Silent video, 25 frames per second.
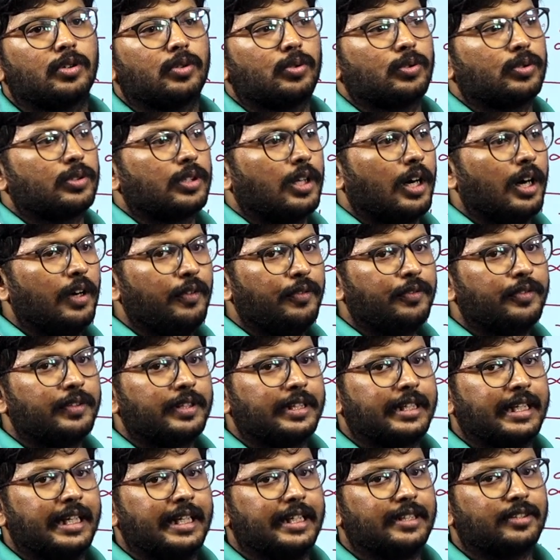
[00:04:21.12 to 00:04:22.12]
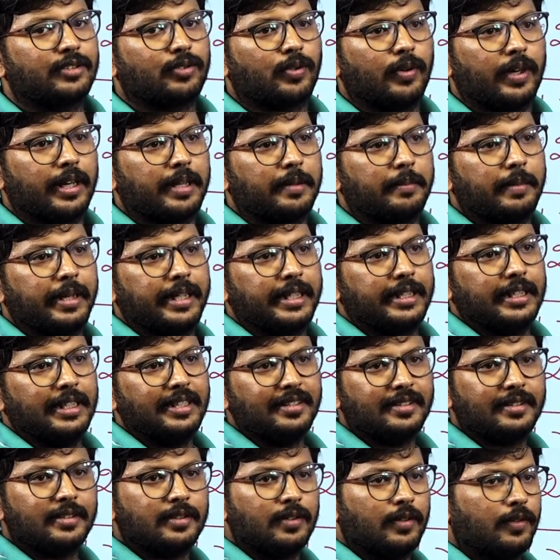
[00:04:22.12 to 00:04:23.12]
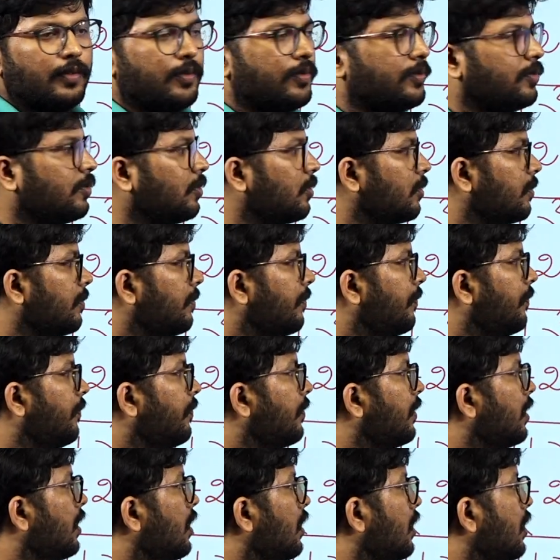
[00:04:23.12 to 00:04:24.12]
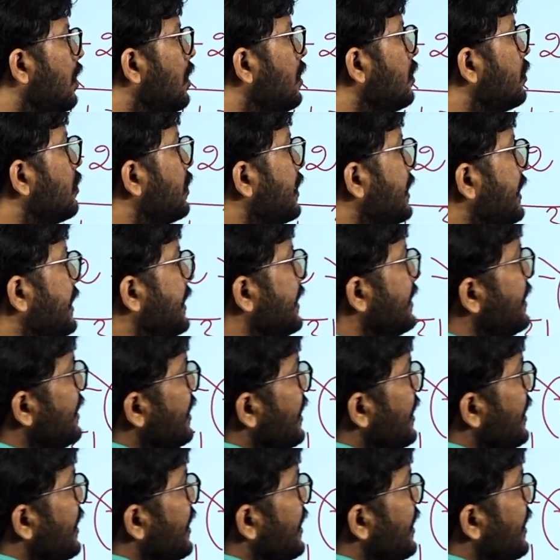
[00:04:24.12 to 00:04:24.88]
ரூட் ஆஃப் கே ஸ்கொயர் மைனஸ் ஸோ இது